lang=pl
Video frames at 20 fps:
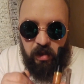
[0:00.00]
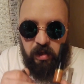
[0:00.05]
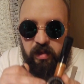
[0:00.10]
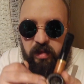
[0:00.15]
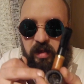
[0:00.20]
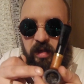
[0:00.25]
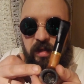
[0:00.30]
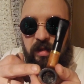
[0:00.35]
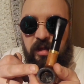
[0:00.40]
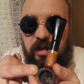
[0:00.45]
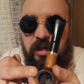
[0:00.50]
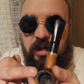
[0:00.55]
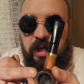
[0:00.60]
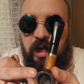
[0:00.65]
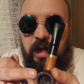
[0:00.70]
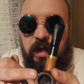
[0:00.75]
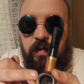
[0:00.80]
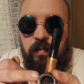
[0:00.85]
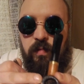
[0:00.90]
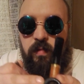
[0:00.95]
ten
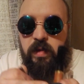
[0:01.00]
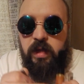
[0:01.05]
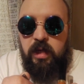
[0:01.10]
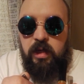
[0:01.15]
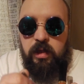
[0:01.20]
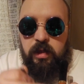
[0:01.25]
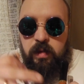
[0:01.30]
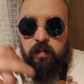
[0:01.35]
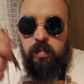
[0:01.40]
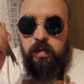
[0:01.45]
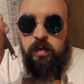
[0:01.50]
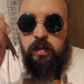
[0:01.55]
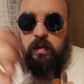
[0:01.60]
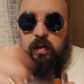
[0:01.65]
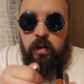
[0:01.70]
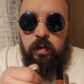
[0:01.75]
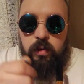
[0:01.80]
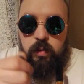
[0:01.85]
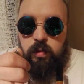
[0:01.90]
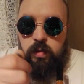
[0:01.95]
żar tutaj, żeby
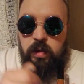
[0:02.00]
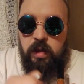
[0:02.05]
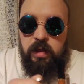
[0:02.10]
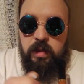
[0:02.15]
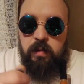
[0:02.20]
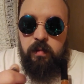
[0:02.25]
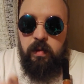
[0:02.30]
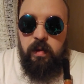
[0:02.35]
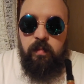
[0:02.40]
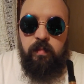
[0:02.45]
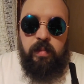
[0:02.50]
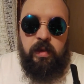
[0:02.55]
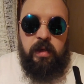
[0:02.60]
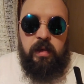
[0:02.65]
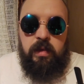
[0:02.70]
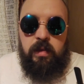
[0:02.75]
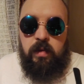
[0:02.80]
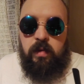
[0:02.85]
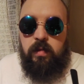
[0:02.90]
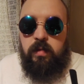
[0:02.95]
schodził coraz
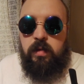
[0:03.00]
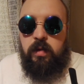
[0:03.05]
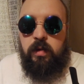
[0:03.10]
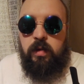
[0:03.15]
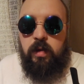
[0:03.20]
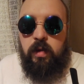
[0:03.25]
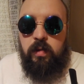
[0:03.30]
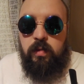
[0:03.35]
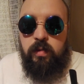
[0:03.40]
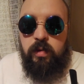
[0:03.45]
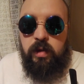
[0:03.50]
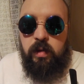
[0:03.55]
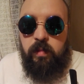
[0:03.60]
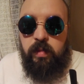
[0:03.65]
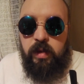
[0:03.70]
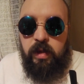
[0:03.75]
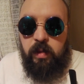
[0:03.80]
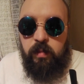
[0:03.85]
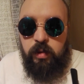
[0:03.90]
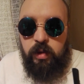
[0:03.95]
głębiej do tytoniu, żeby
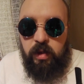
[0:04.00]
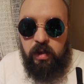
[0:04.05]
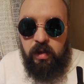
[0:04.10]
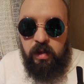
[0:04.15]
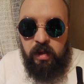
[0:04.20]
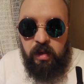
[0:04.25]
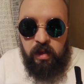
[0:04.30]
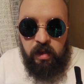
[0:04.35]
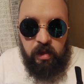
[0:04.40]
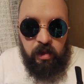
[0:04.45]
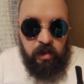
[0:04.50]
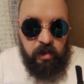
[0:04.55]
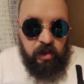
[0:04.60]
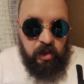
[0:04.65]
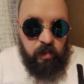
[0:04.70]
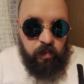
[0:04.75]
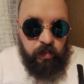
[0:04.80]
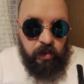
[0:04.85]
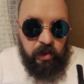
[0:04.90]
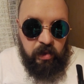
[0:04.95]
nam się
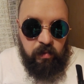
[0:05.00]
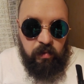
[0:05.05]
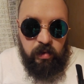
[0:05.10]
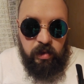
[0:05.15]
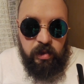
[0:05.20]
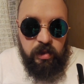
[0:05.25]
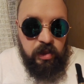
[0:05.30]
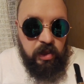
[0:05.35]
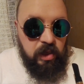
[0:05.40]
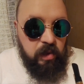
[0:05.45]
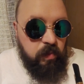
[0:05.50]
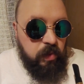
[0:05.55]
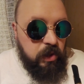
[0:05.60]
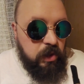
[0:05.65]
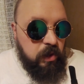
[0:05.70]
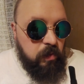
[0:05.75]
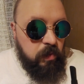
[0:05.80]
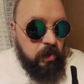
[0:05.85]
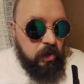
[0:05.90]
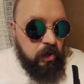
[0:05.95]
nie paliło. Jeżeli
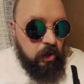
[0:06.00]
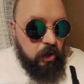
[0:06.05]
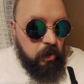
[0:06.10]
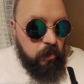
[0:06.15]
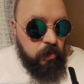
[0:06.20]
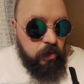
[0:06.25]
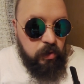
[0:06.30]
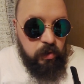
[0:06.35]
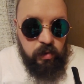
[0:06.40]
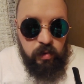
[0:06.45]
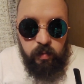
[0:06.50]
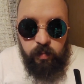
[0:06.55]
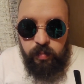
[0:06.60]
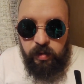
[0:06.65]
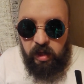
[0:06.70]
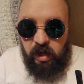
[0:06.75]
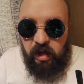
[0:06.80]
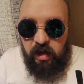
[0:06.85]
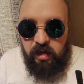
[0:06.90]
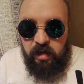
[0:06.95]
będziemy to robić
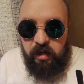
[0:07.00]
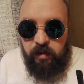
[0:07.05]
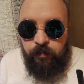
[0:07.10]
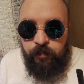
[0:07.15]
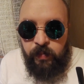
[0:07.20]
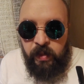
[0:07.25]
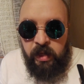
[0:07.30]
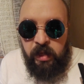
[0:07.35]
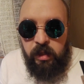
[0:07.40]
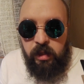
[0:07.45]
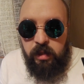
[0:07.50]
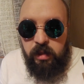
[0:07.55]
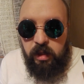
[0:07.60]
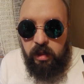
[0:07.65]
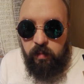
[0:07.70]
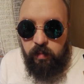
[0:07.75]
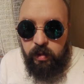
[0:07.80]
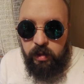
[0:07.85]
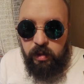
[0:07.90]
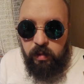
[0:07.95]
subtelnie,
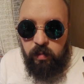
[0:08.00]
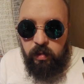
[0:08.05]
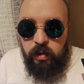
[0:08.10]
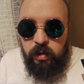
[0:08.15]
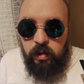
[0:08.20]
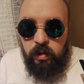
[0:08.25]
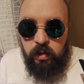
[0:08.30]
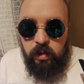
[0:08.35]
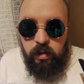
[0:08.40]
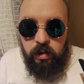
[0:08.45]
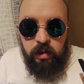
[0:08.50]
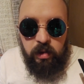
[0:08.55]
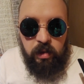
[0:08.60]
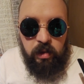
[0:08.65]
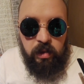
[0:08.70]
jeżeli będziemy ciągnąć e,